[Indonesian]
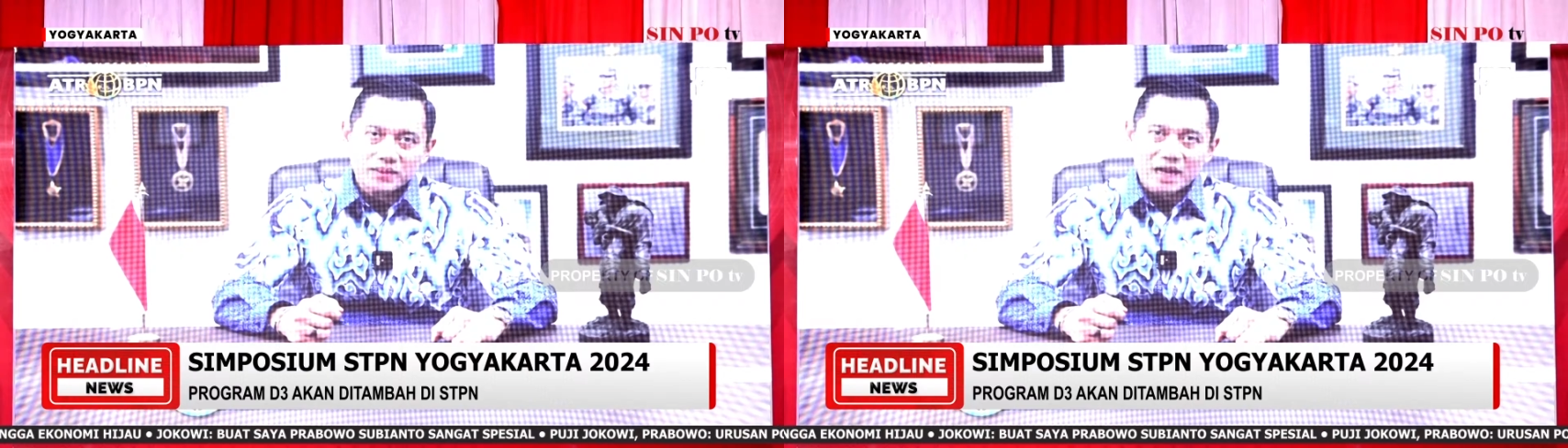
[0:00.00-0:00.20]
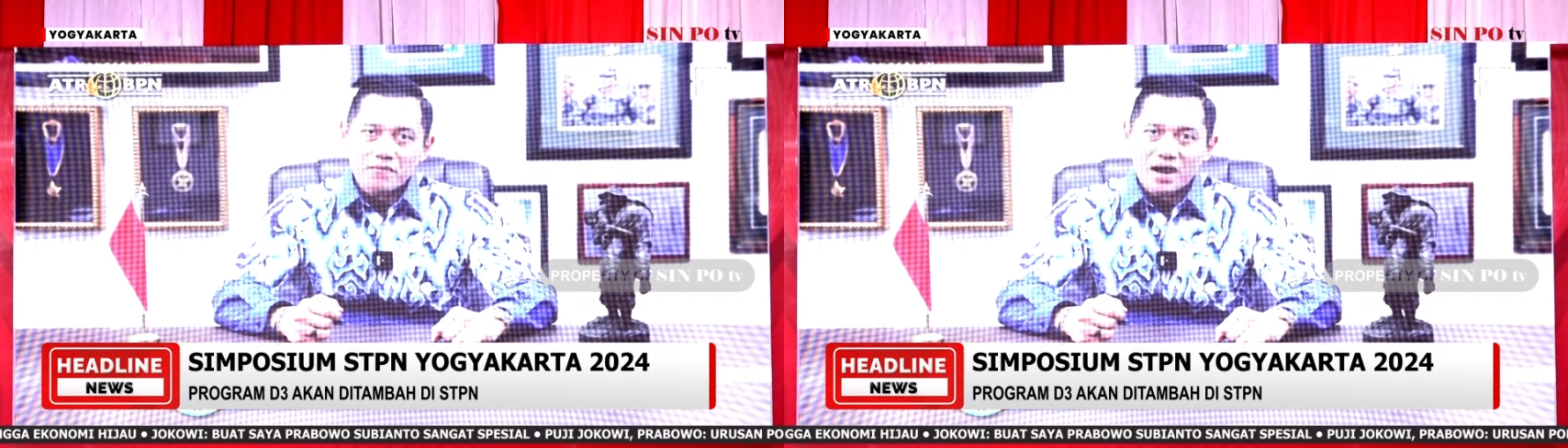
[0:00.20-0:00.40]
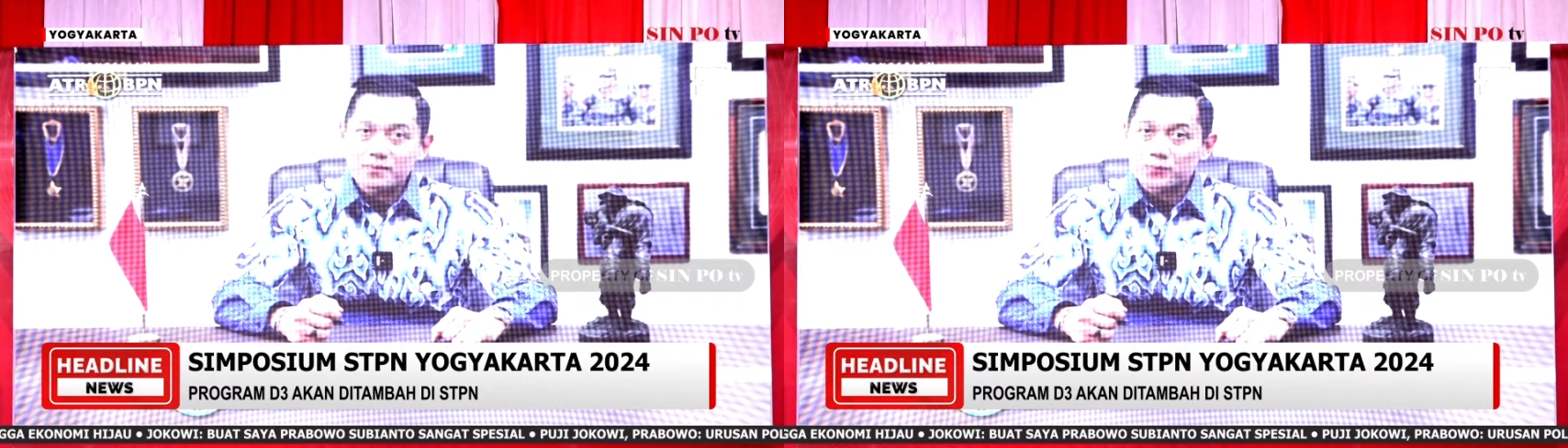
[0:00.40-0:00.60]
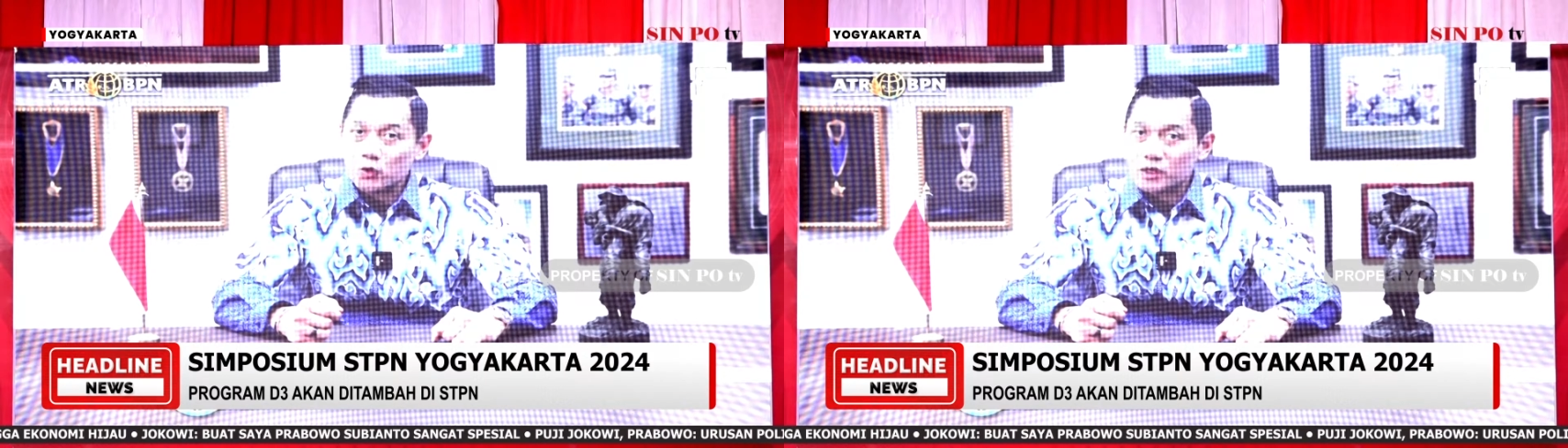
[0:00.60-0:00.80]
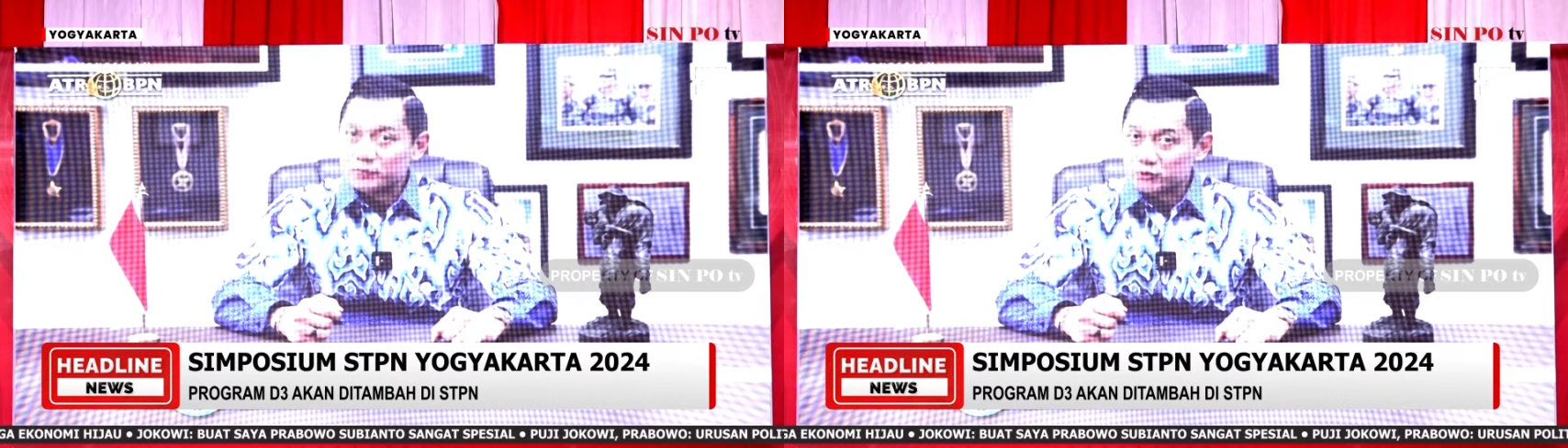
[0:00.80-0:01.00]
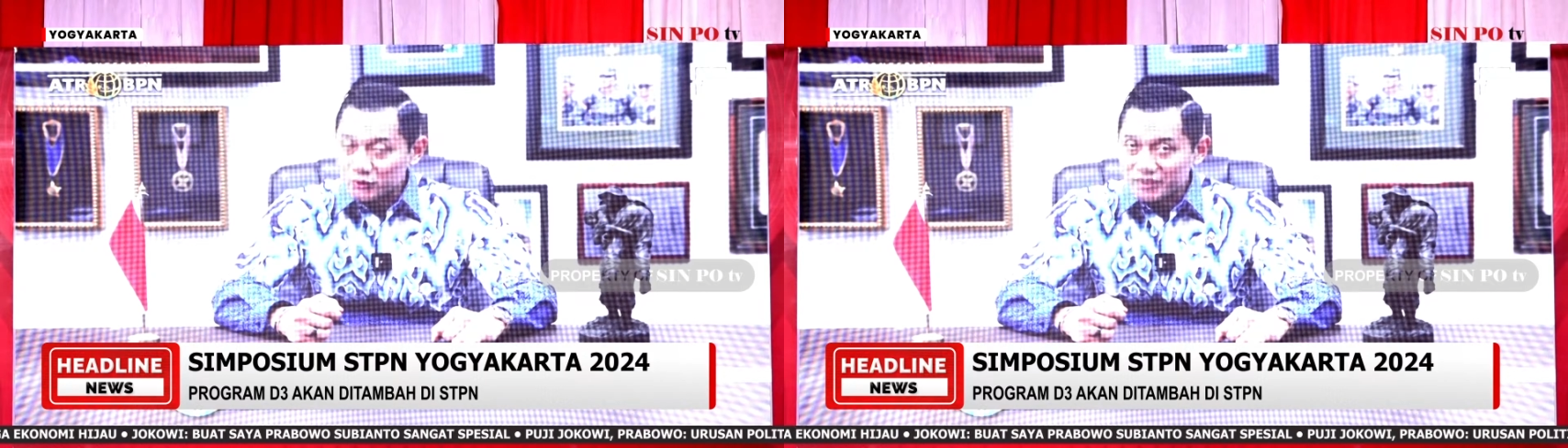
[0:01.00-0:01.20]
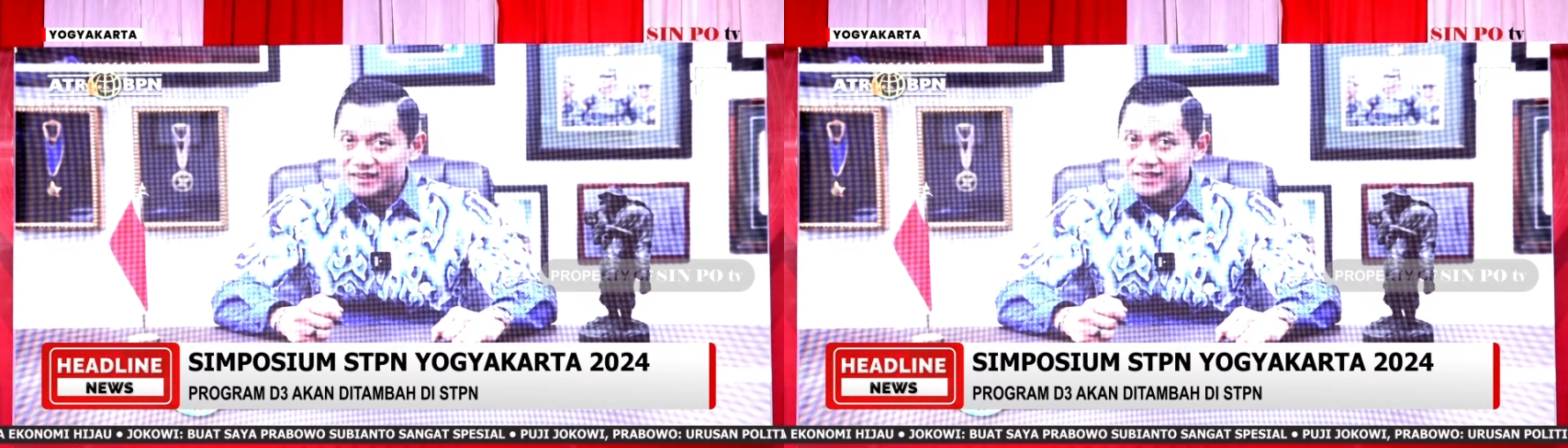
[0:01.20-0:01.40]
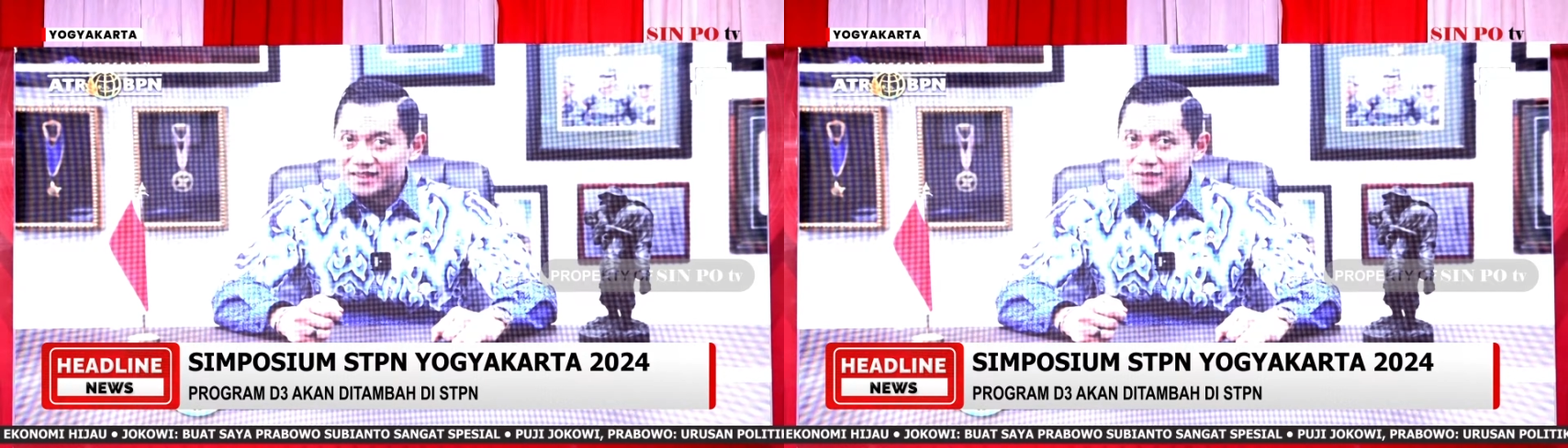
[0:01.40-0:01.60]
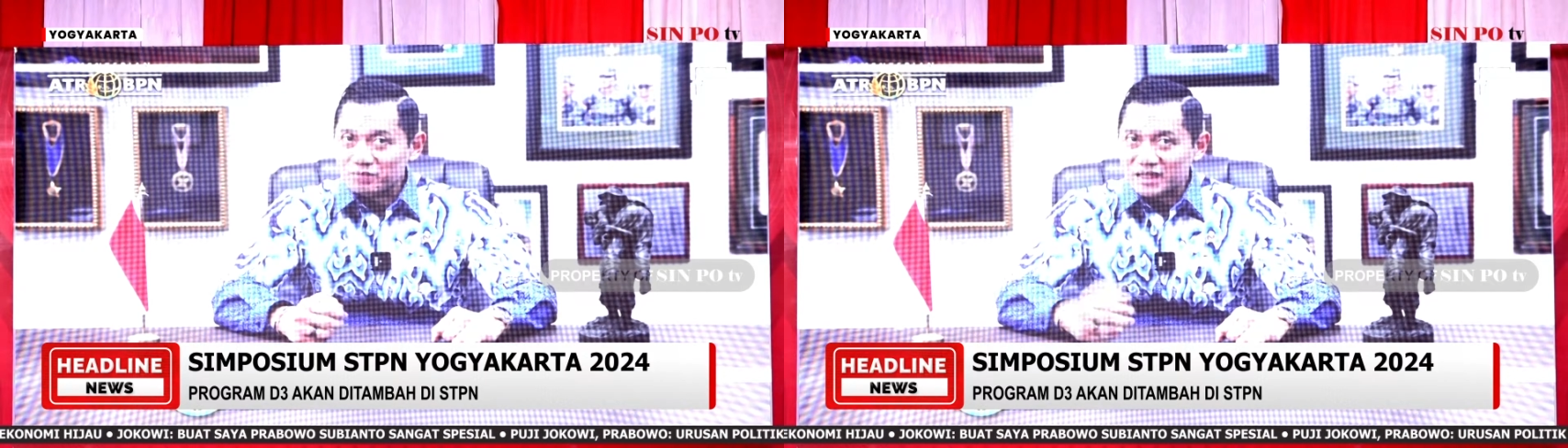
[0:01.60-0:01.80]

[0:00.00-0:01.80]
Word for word: penambahan program studi,